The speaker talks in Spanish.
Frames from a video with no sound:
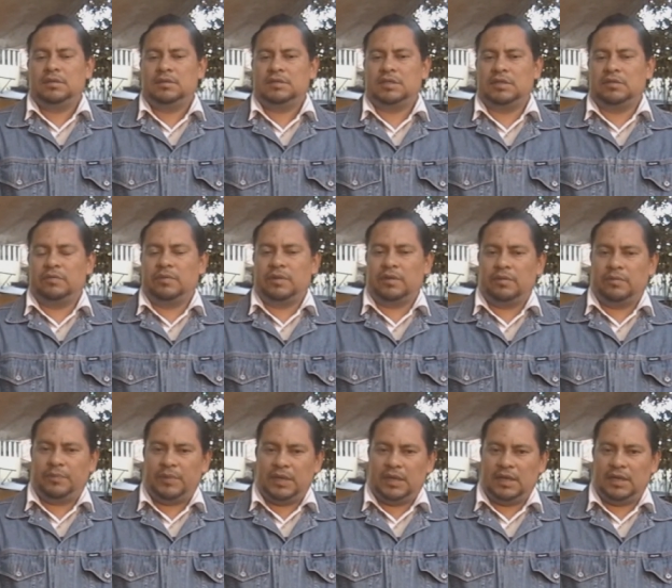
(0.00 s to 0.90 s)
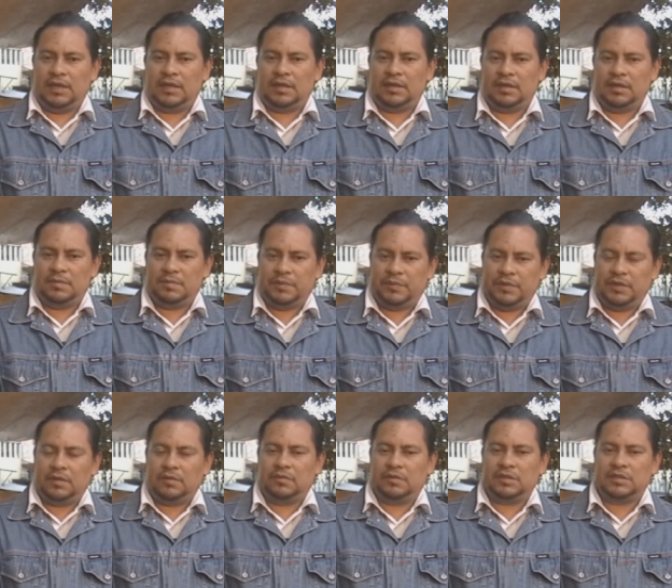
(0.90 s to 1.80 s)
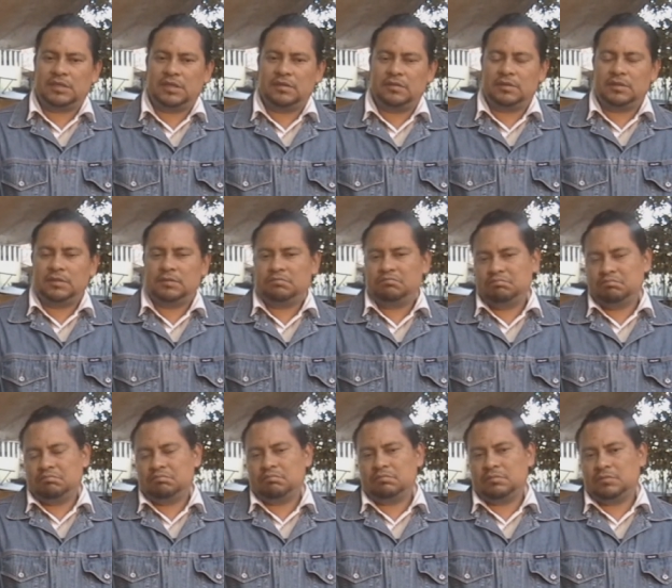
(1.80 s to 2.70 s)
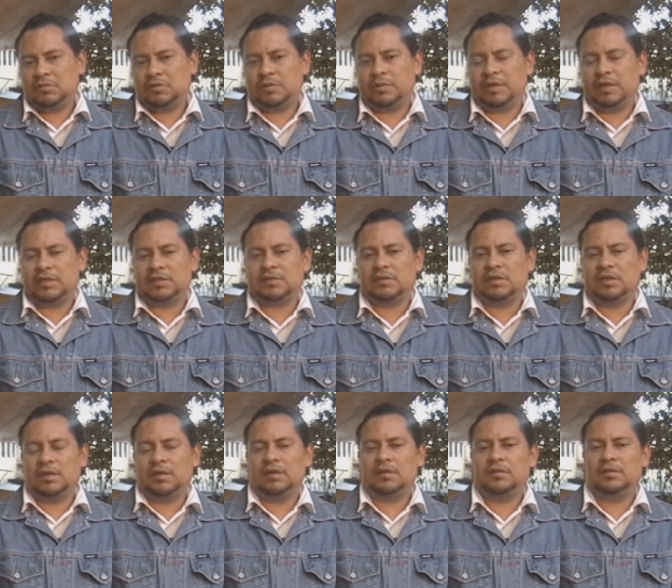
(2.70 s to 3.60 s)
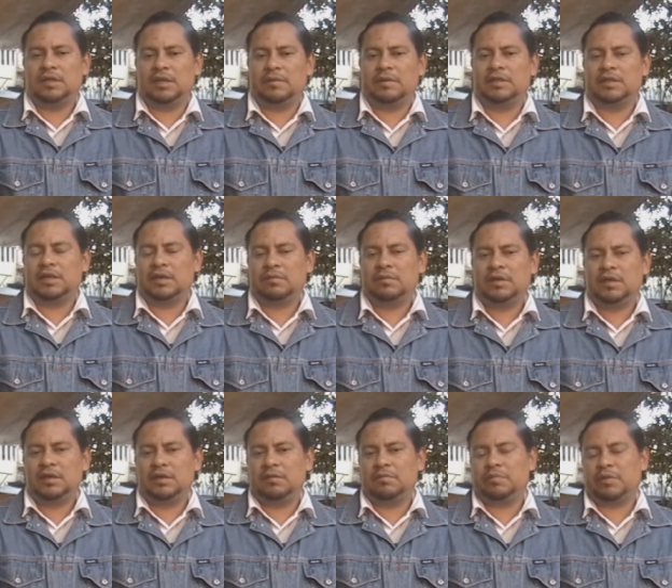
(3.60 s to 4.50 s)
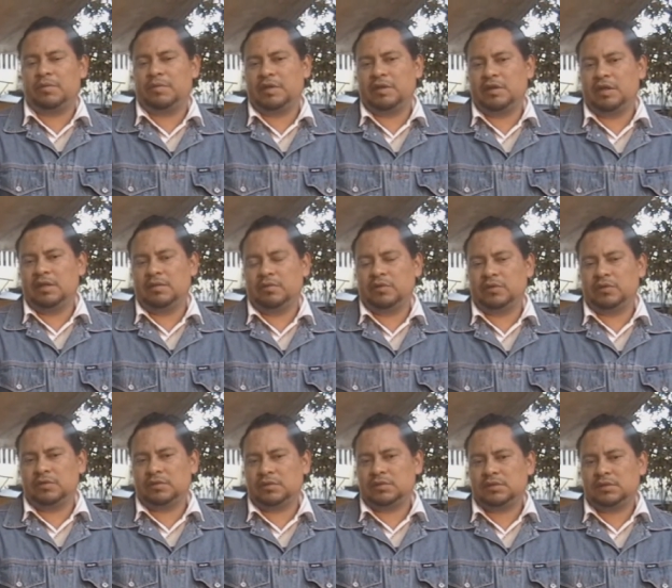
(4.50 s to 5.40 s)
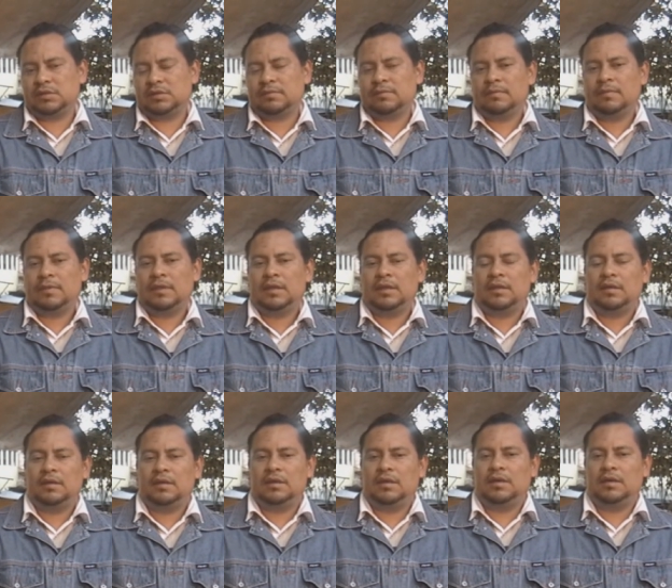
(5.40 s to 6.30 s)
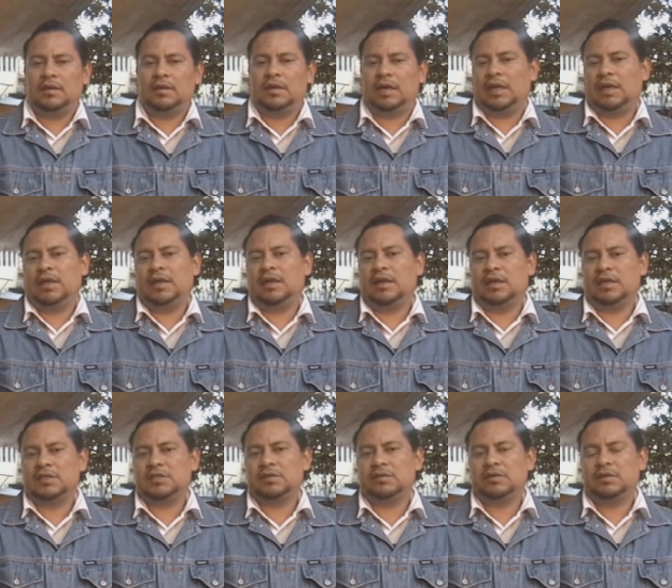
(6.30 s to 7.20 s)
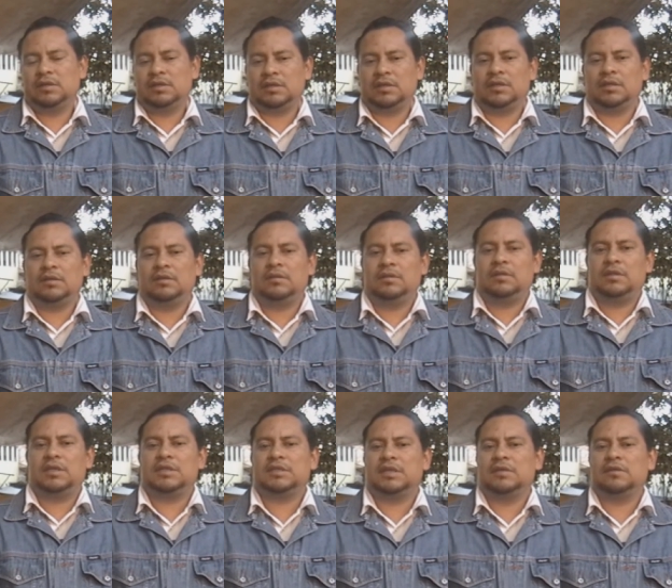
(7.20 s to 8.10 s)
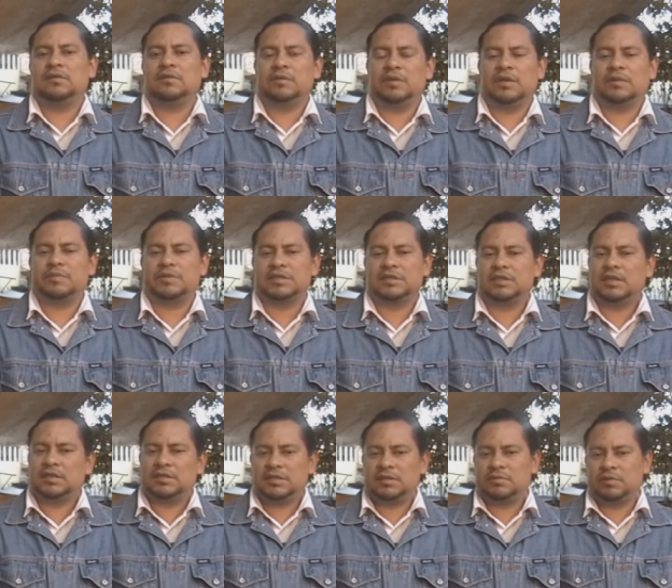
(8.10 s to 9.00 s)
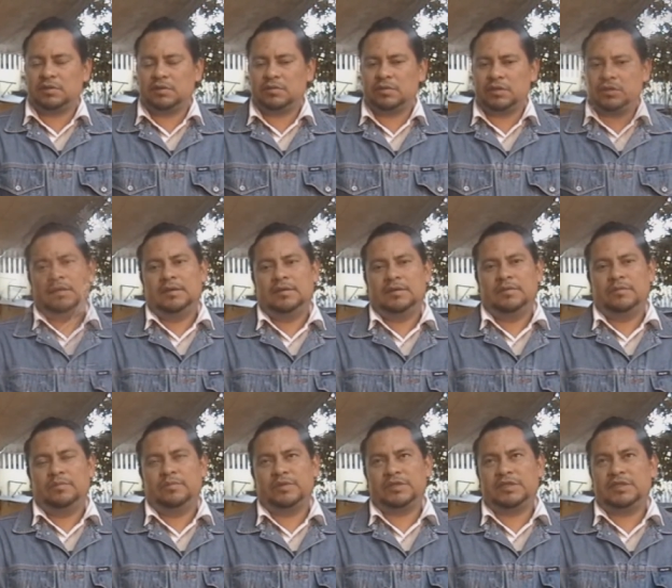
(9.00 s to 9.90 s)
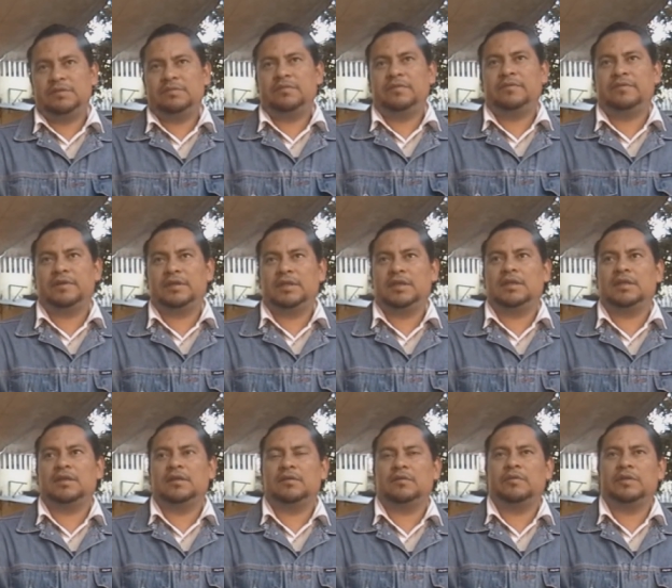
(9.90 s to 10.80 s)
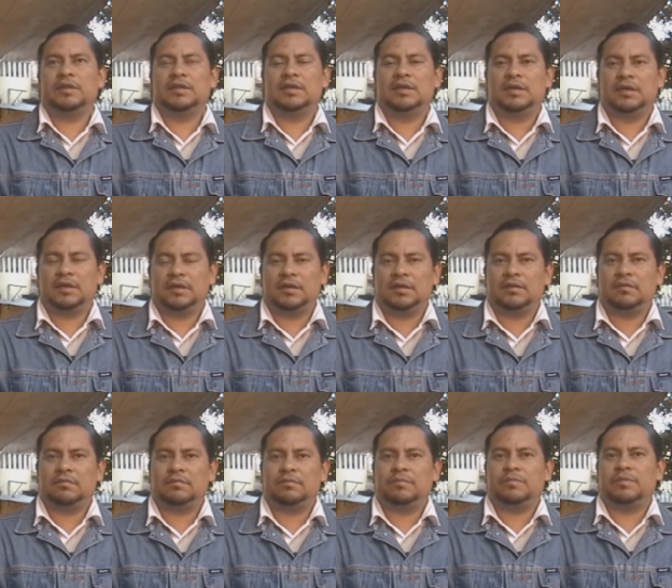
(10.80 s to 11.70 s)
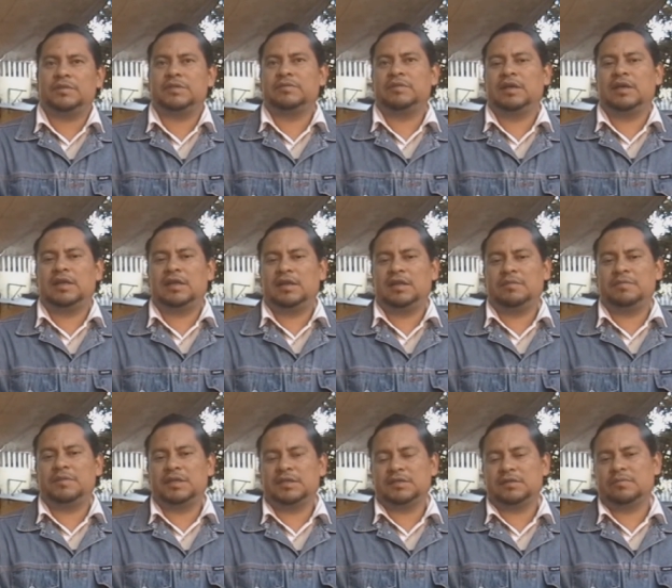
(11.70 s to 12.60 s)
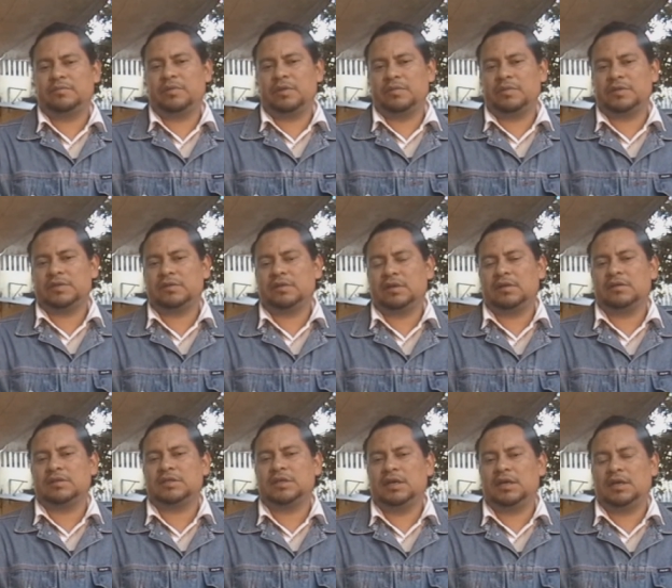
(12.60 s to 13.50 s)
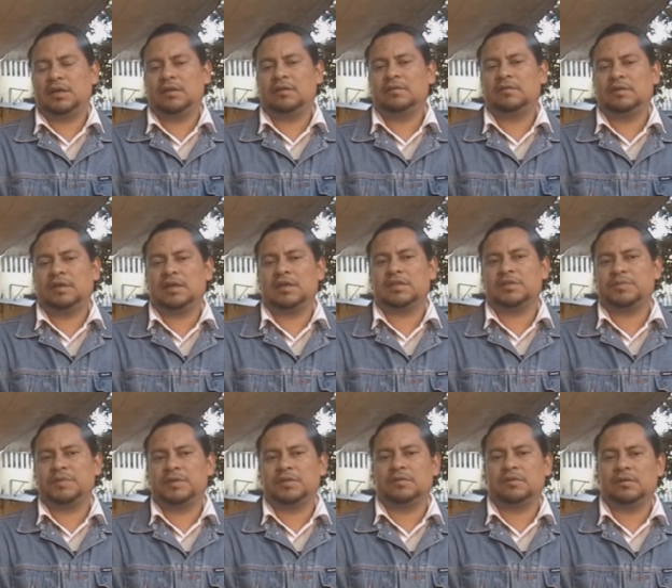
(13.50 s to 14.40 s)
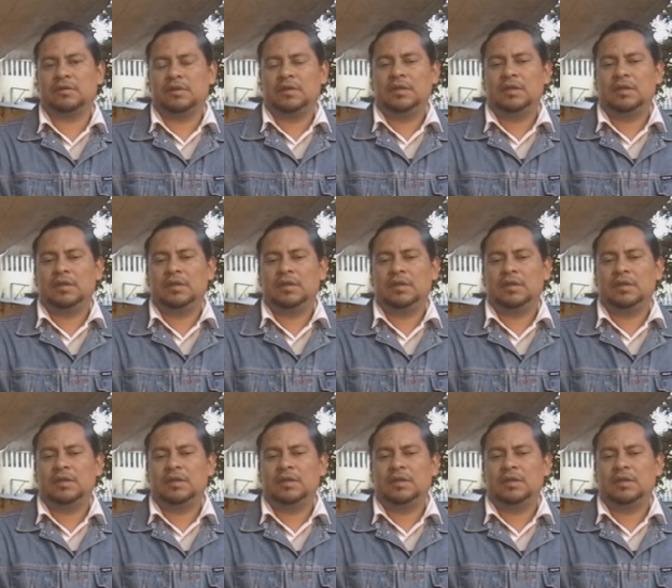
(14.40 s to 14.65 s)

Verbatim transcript: se nombró para elegir al papel de Judas creo que tomé la decisión de, de levantarme y por mayoría de votos eh, gané la elección y tres años lo voy a representar, este es mi último año. Pues sí, fíjate que en el 90, pues una gran admiración por la persona que lo hacía, un gran respeto.